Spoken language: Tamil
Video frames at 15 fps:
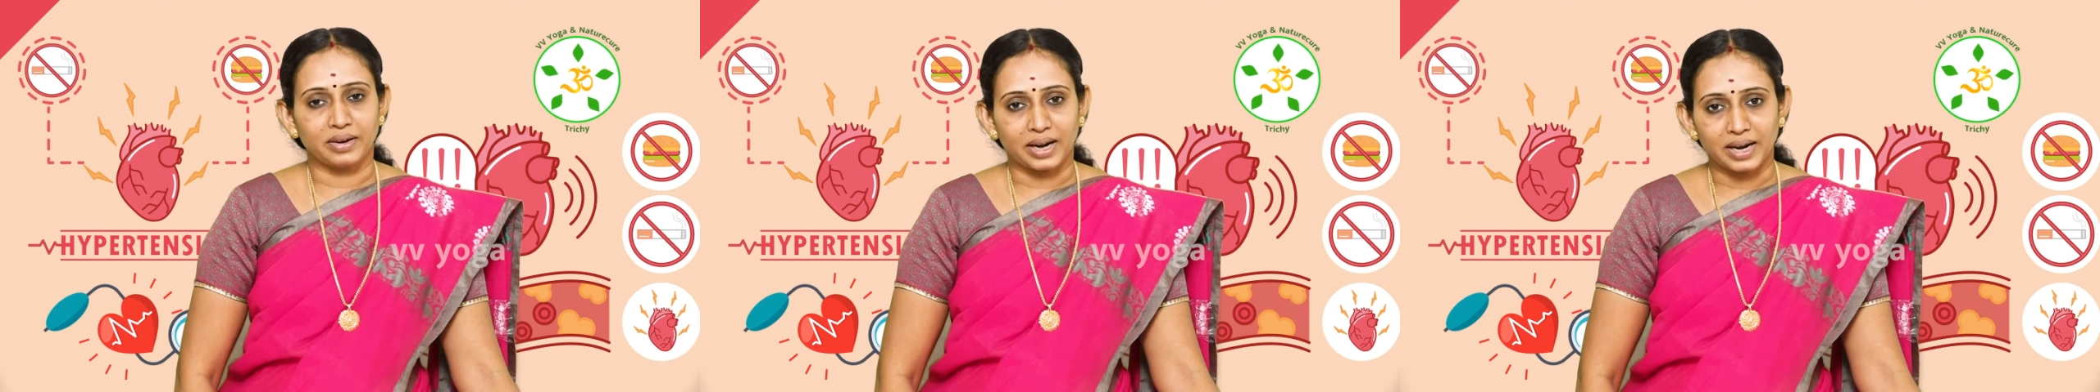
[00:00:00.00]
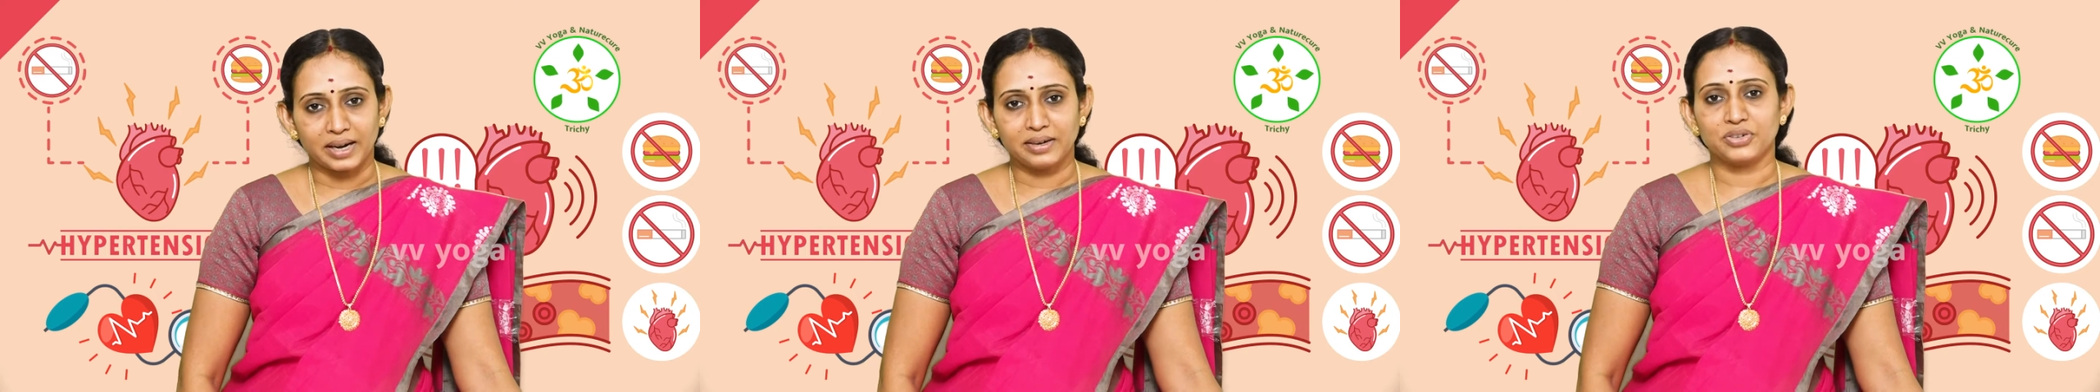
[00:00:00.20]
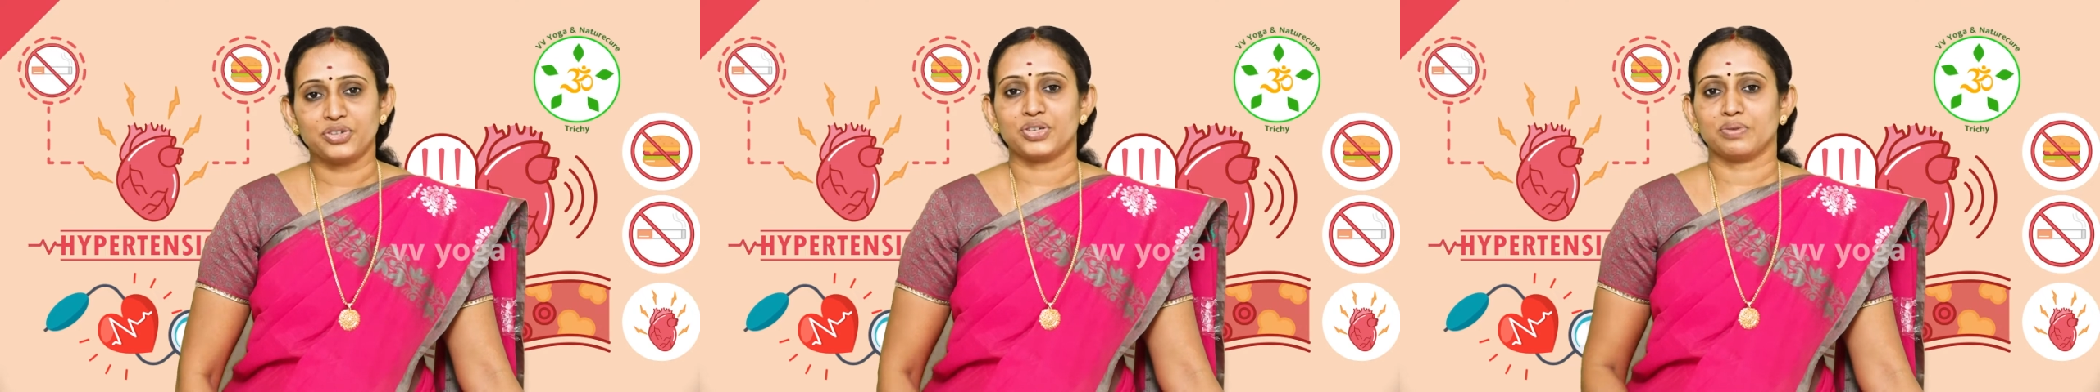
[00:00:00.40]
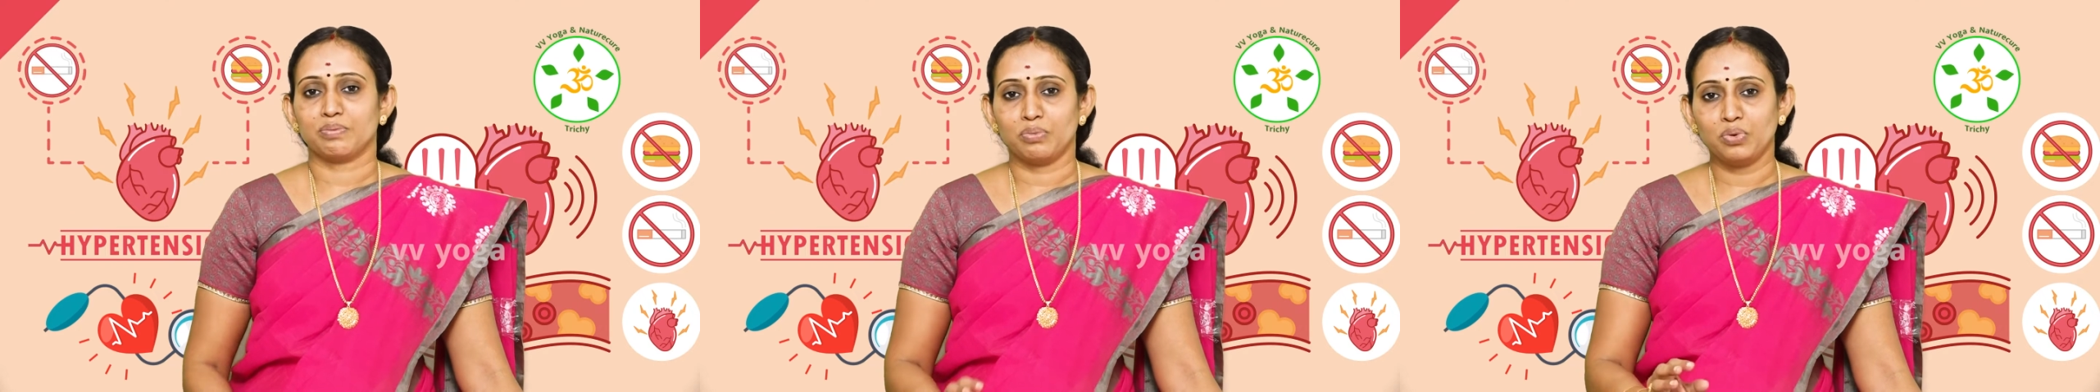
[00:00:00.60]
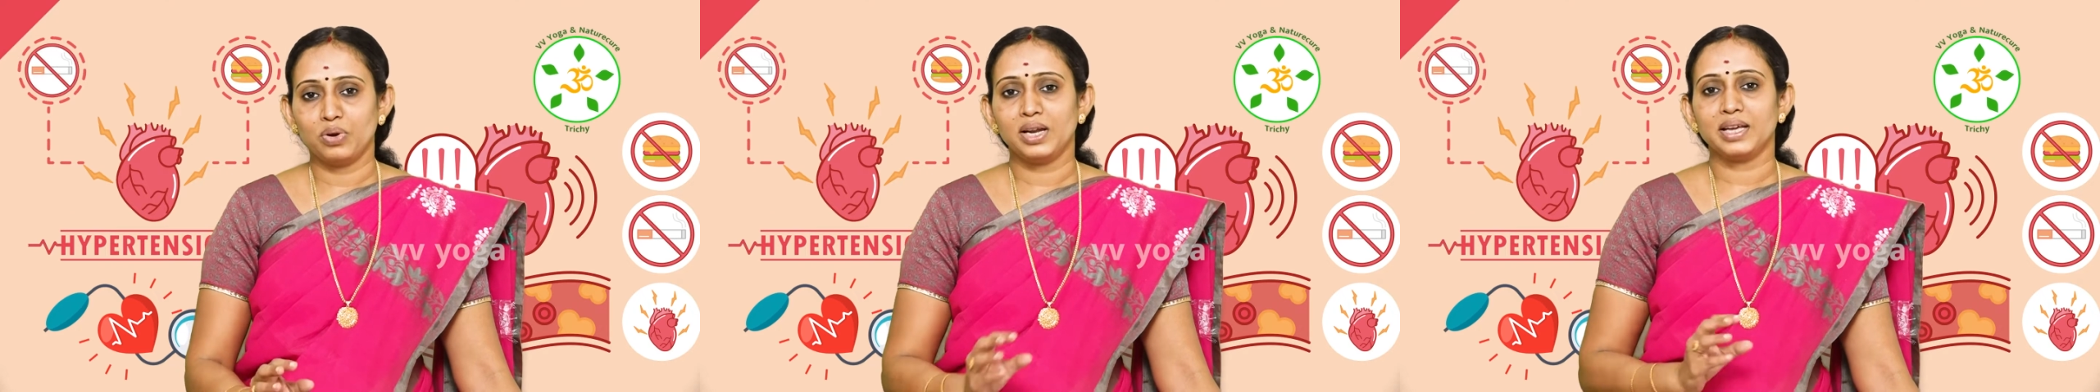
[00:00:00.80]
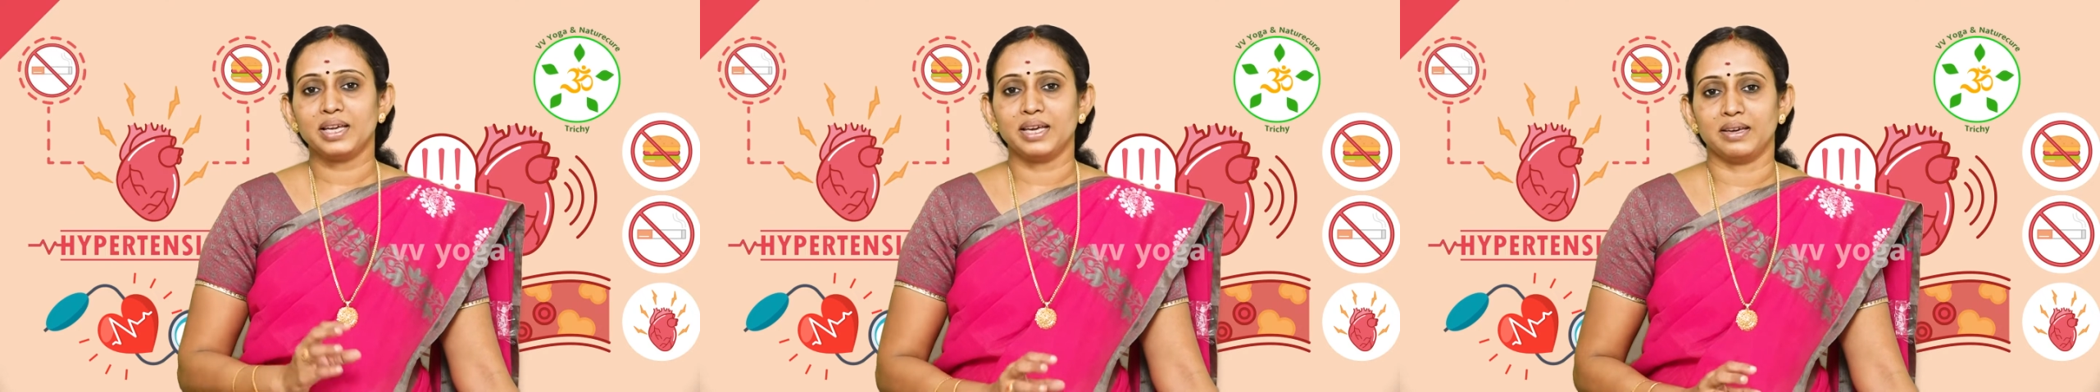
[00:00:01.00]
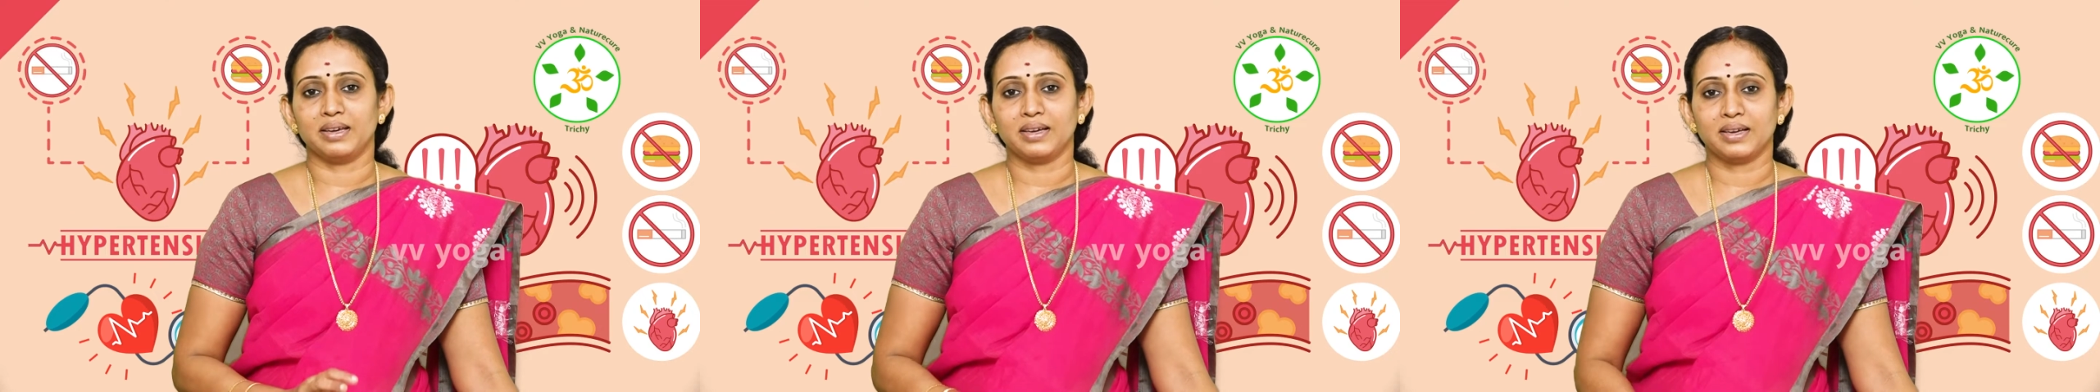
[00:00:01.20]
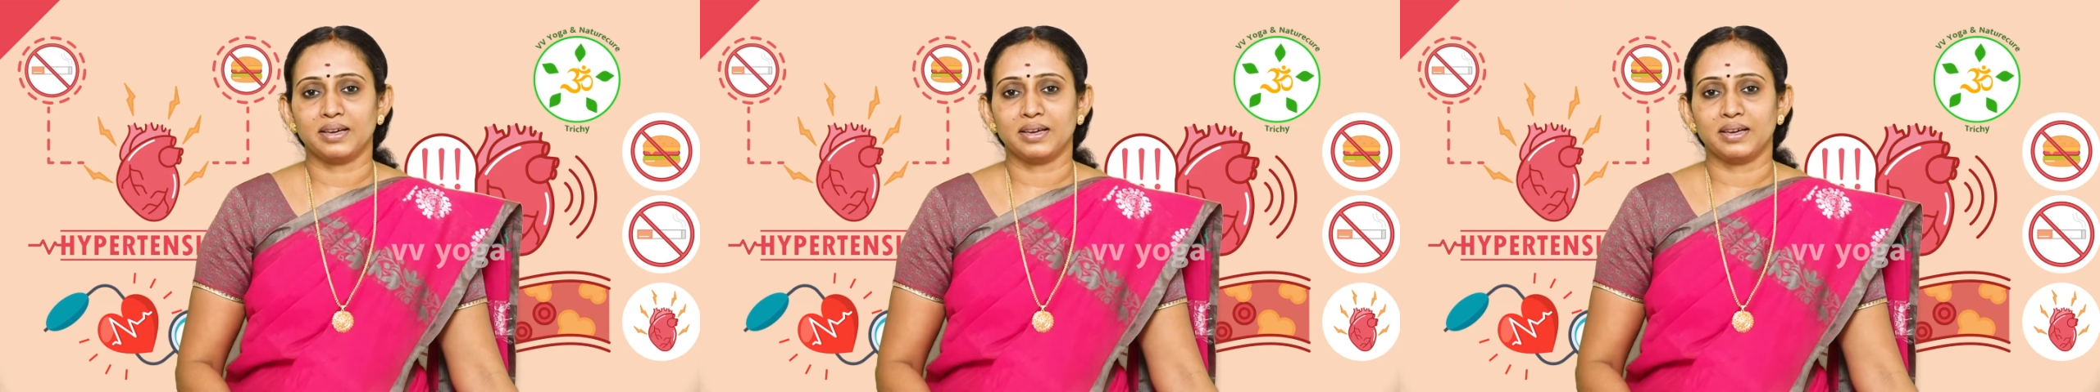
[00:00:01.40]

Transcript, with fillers: ரேடிஷ் முள்ளங்கி